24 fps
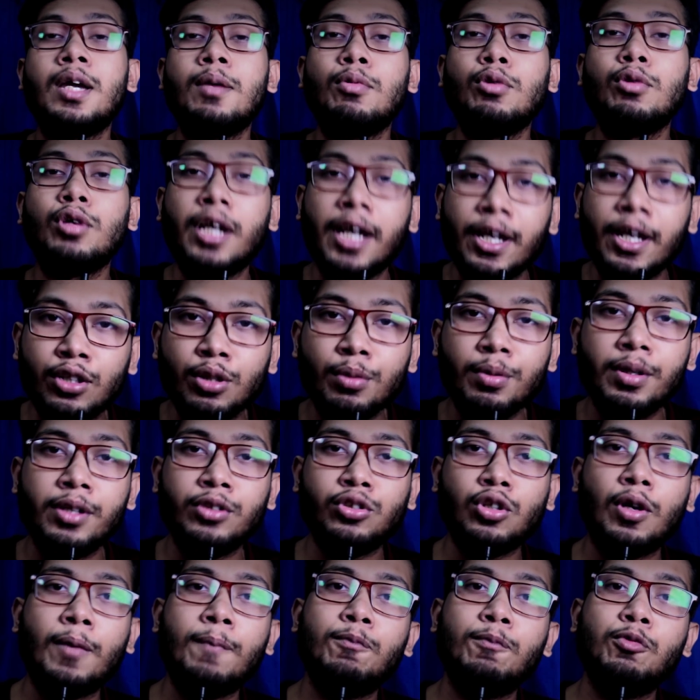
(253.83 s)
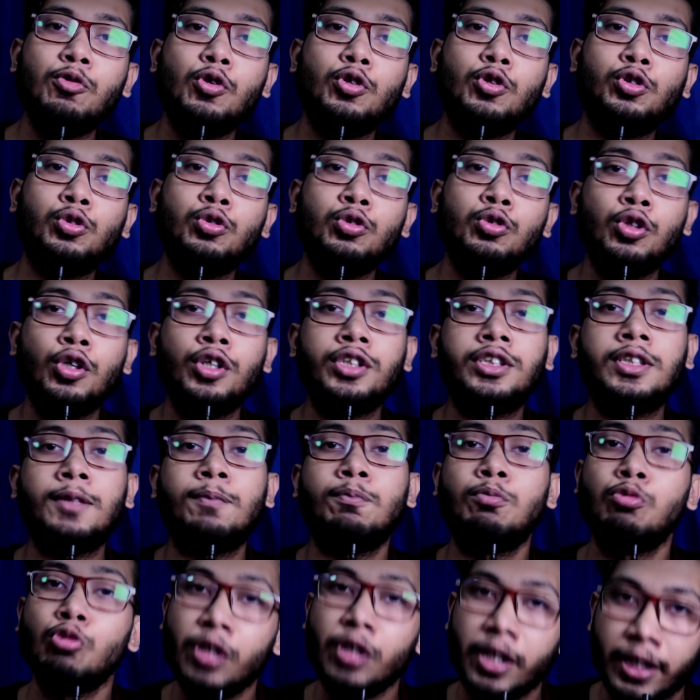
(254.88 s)
এবং এই ছবিটা সম্পূর্ণ শ্যুট হয়েছে
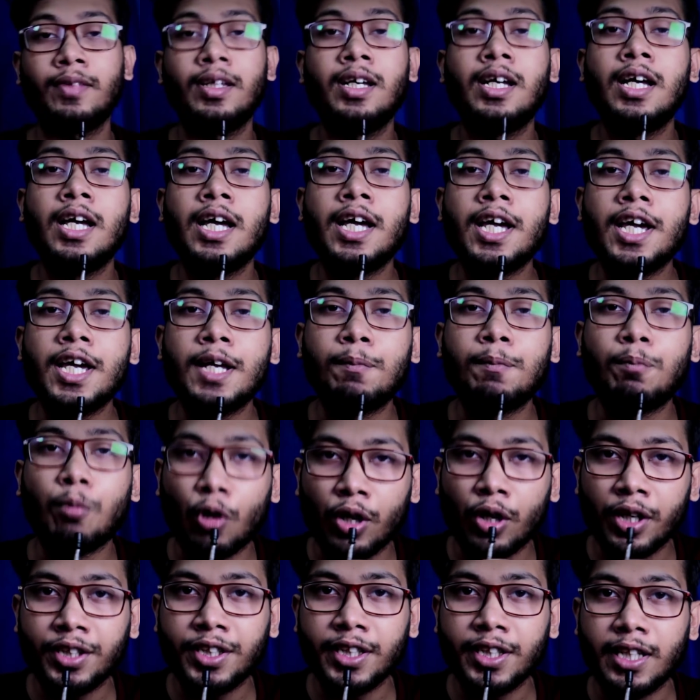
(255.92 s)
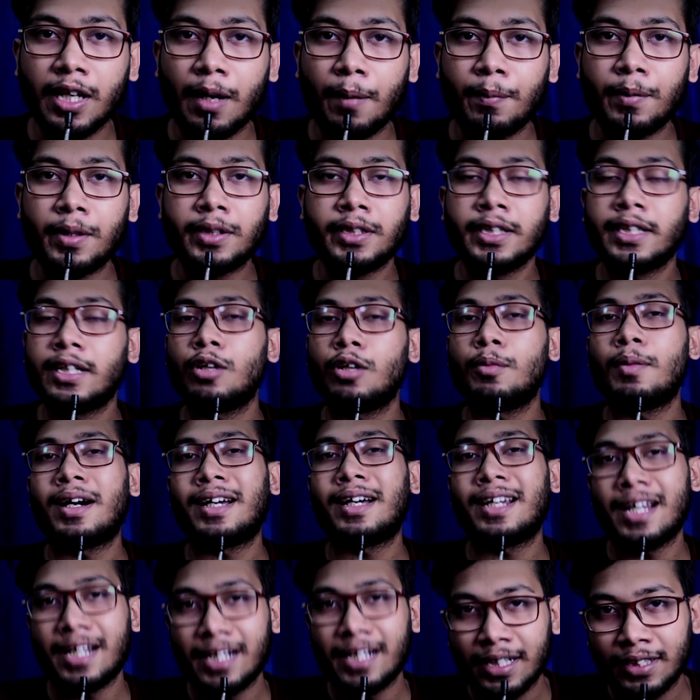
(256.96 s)
পুনেতে এর পরের যেটা আপডেট সেটাও
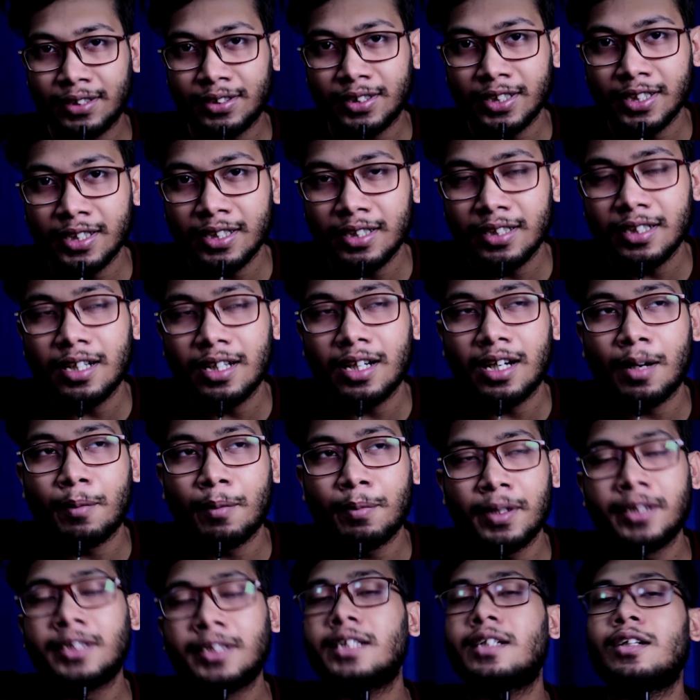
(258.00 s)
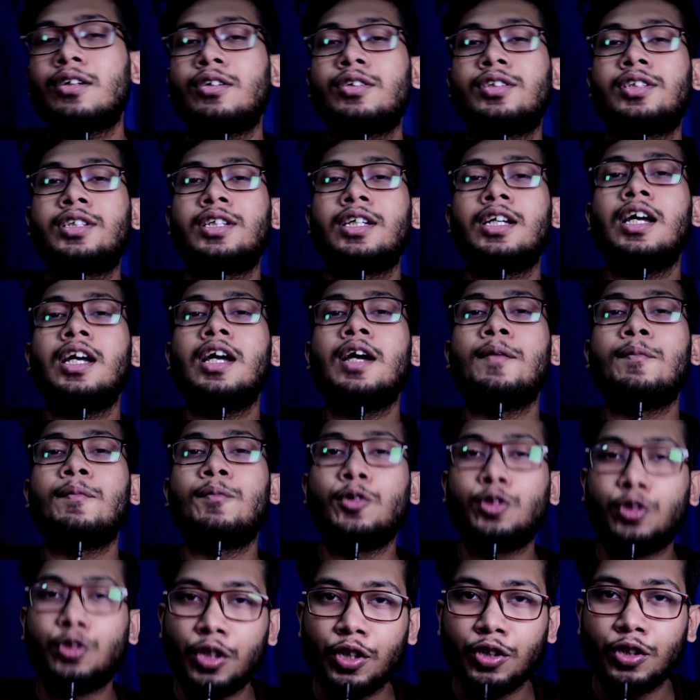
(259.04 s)
বাংলা ইন্ডাস্ট্রির আপডেট সেটা হচ্ছে
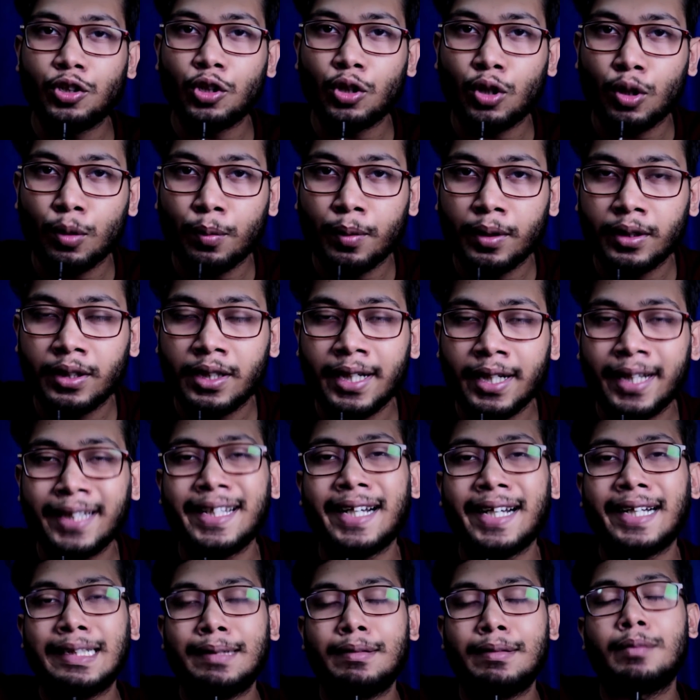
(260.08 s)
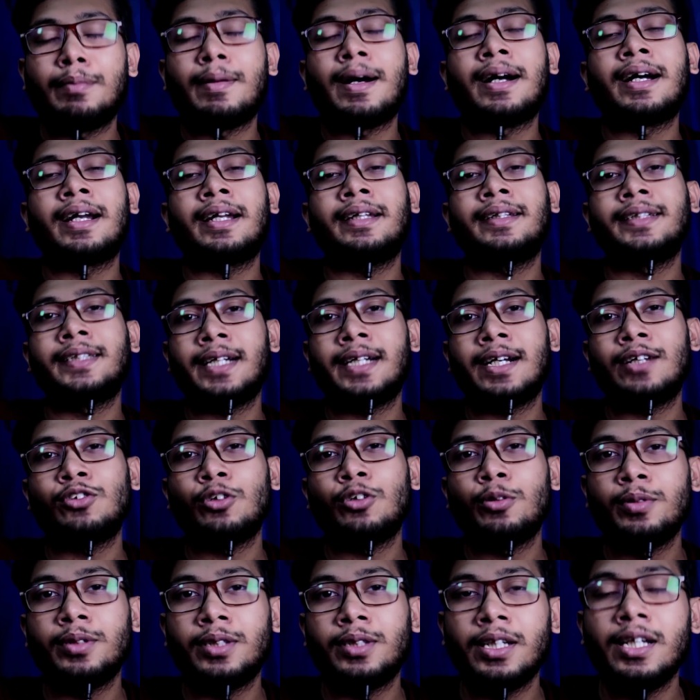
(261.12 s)
প্রসেন চট্টোপাধ্যায়কে দেখা যাবে বাংলাদেশের একটা
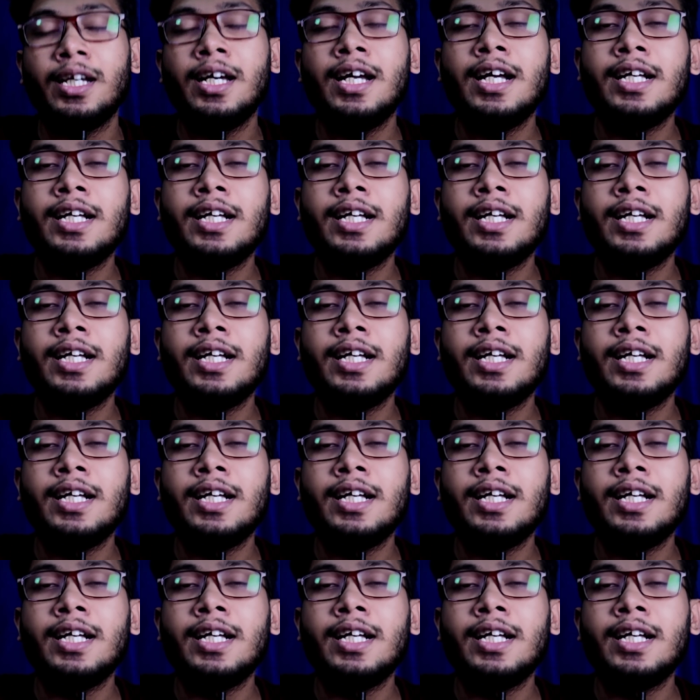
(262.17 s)
ছবিতে